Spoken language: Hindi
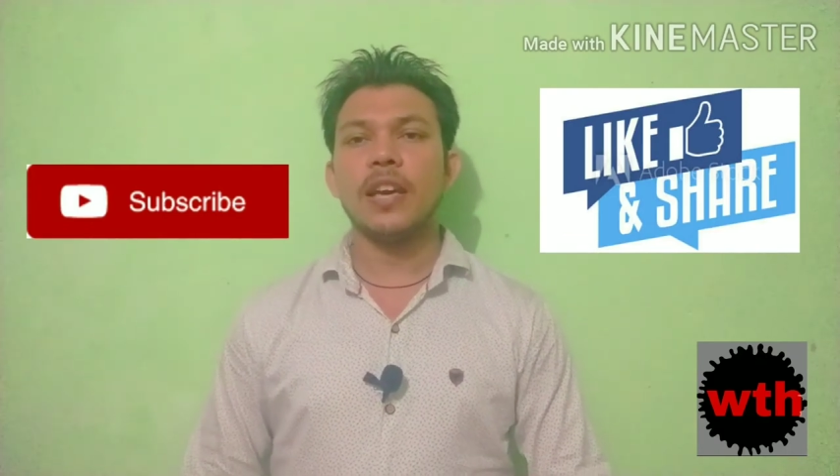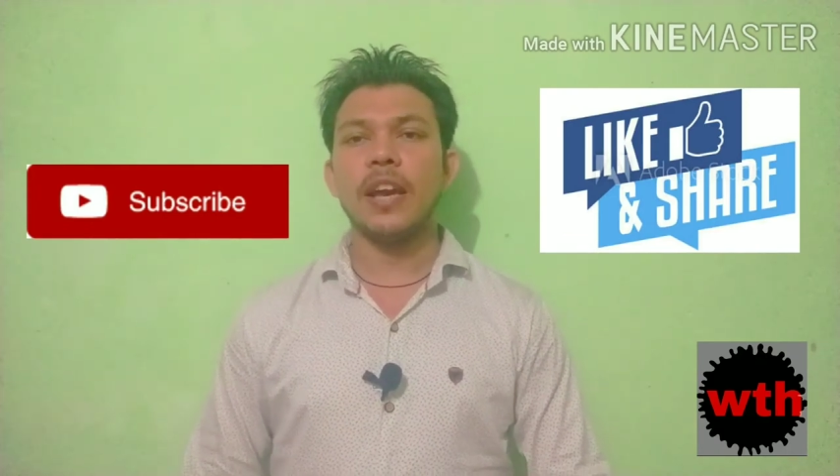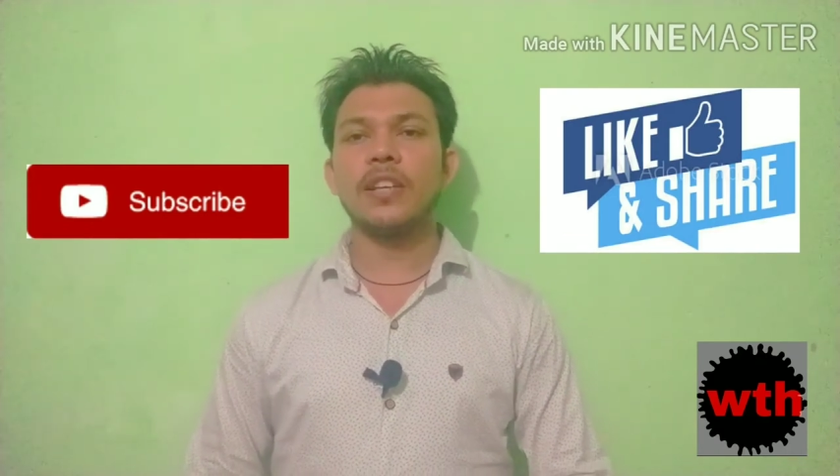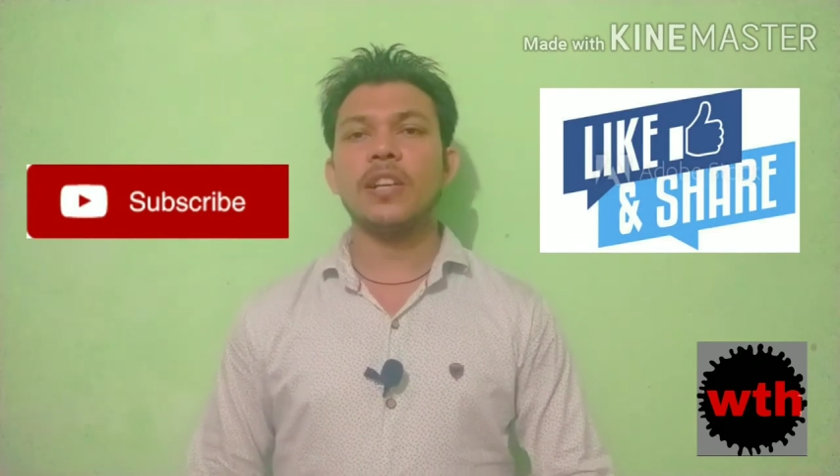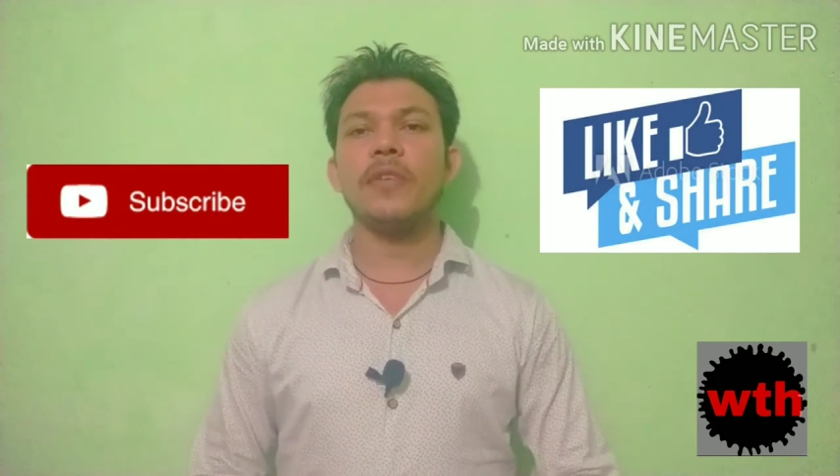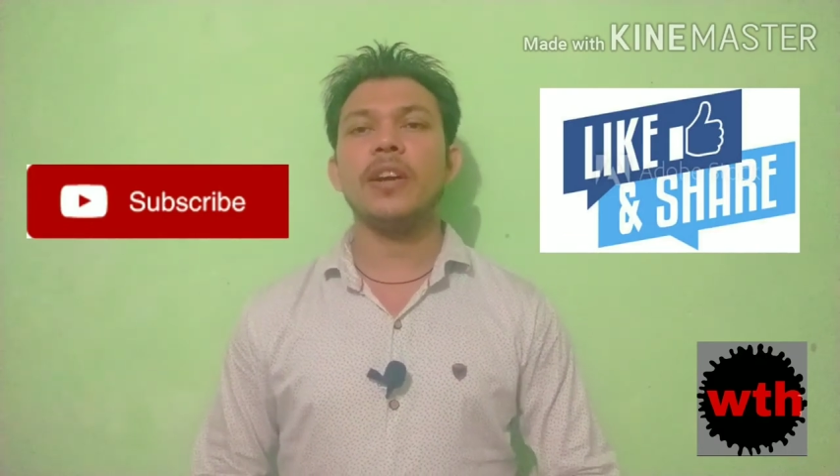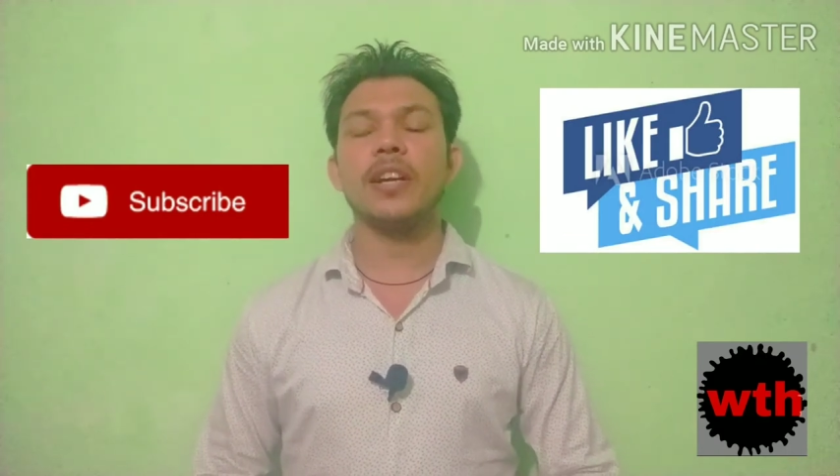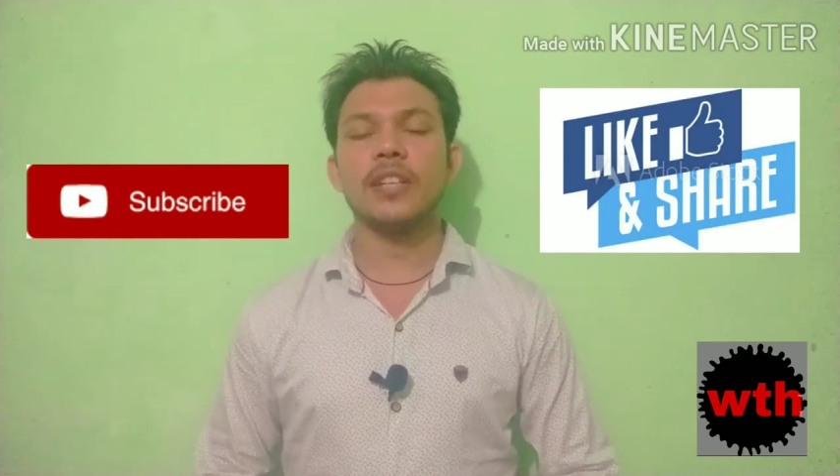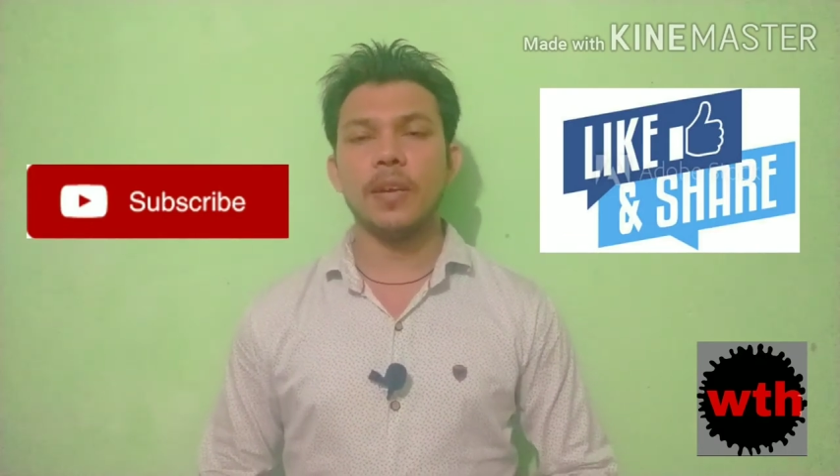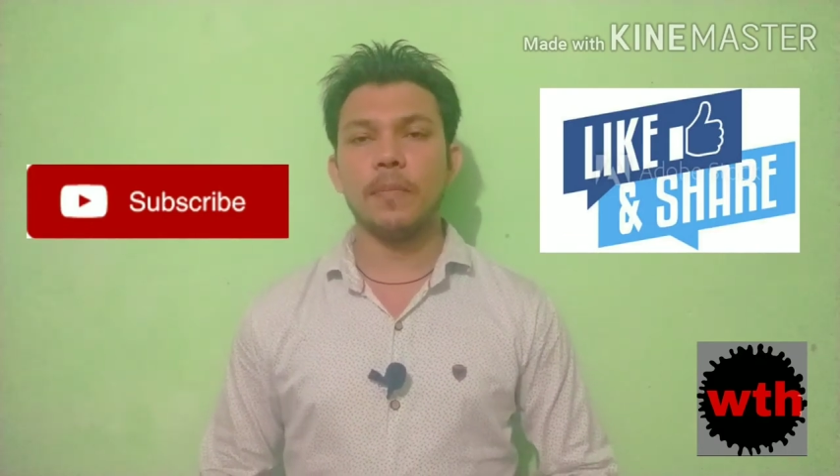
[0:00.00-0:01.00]
एक्टिवेट
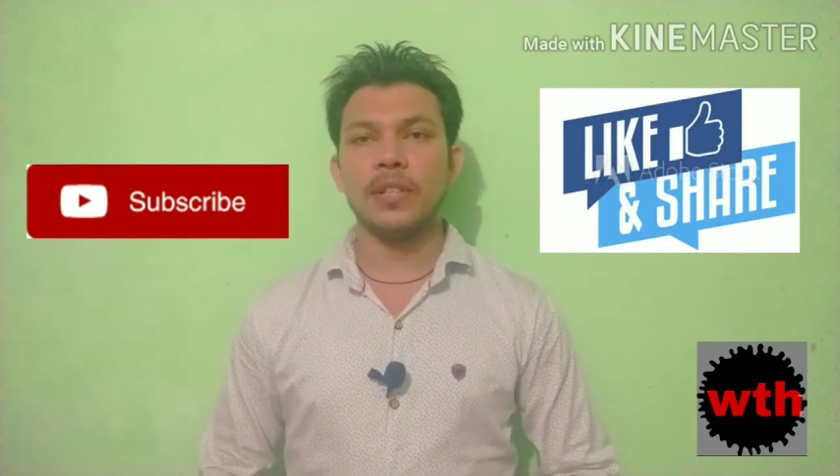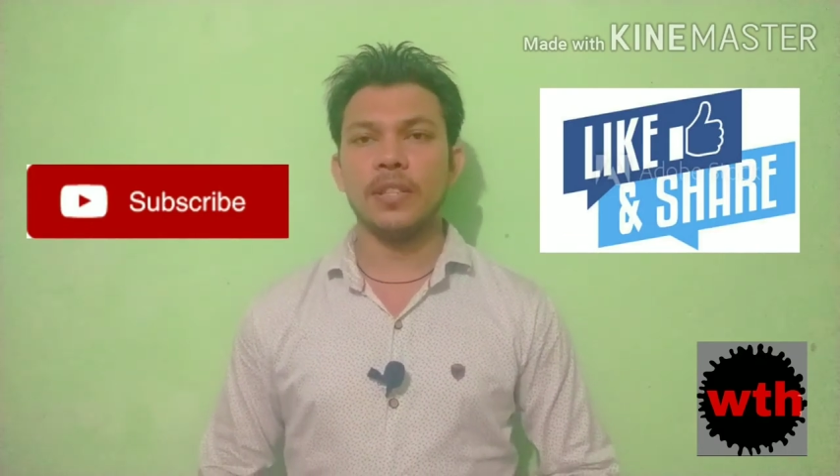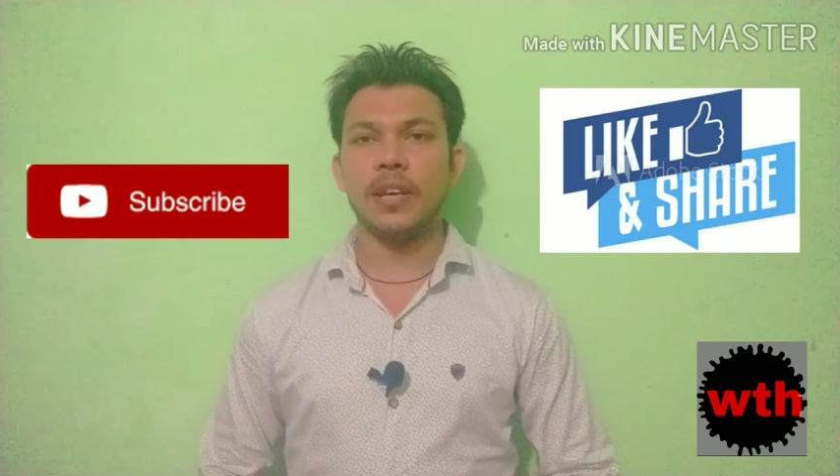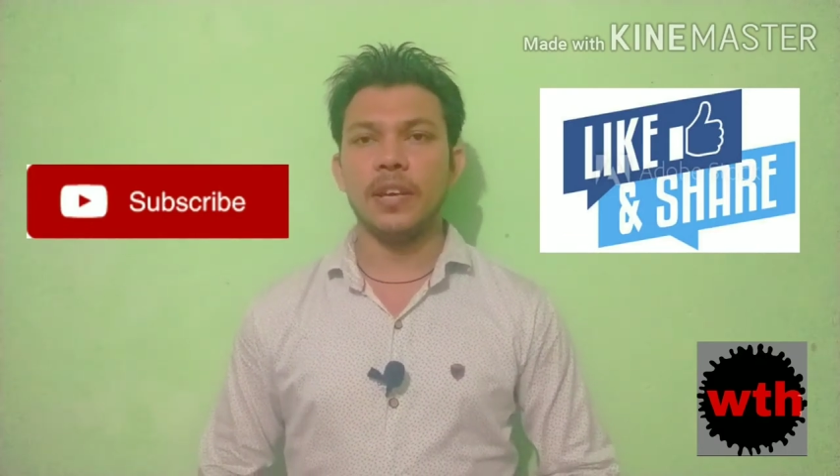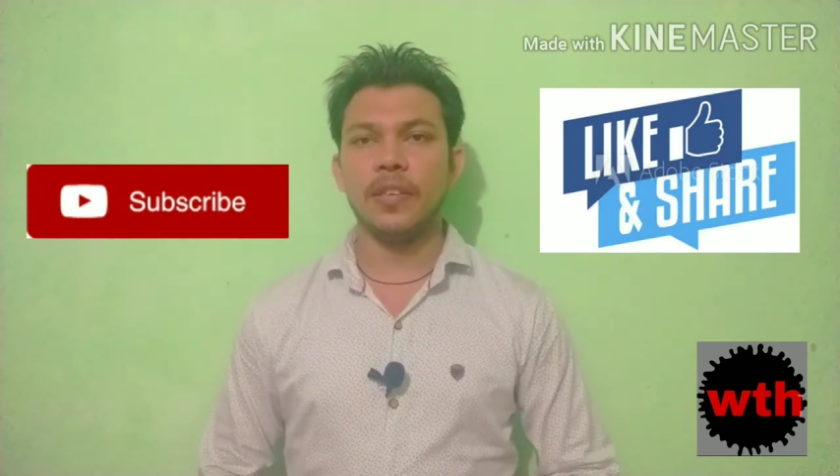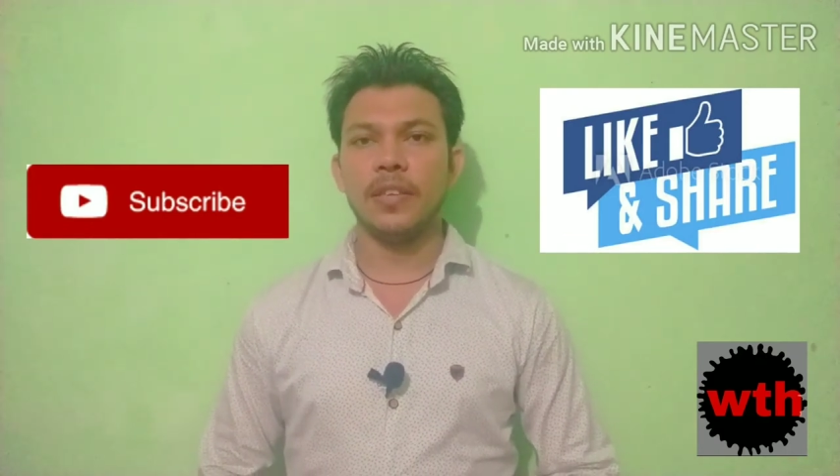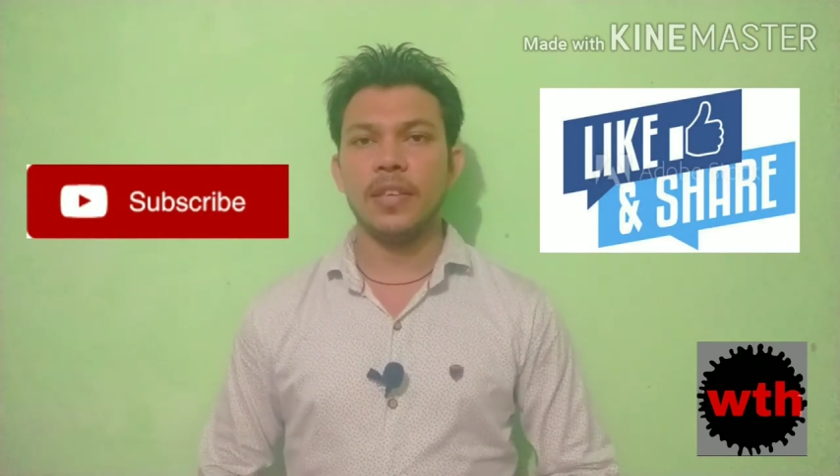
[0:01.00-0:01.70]
करना पड़ता है